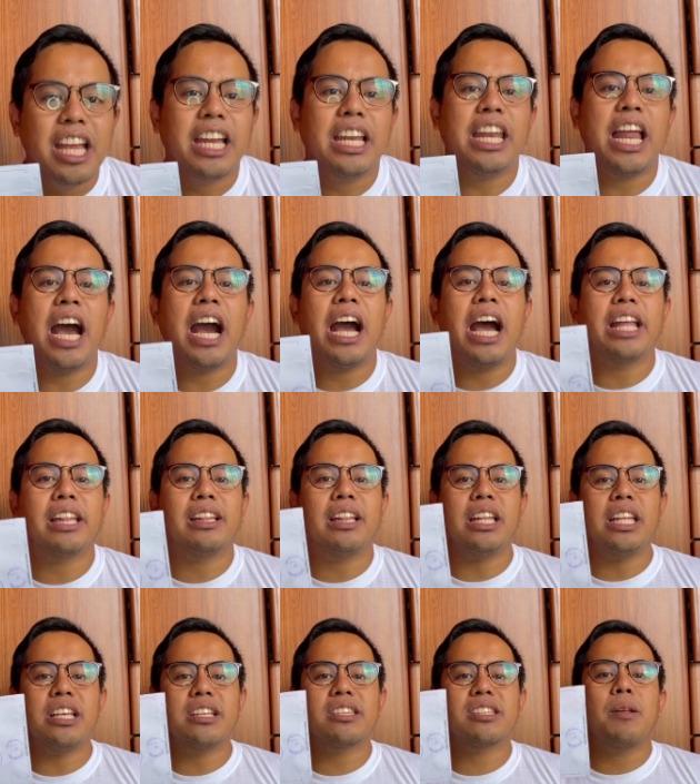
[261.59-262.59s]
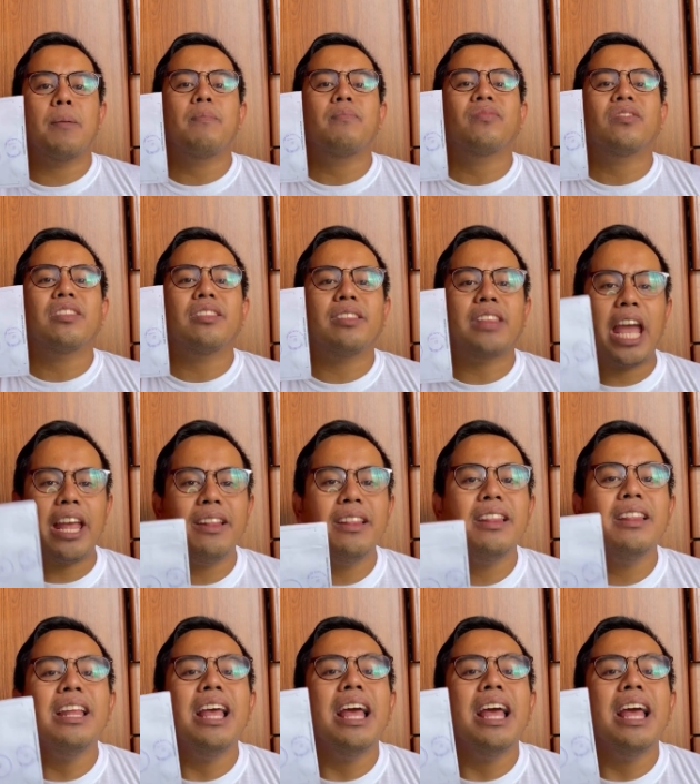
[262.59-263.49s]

ng at least $10,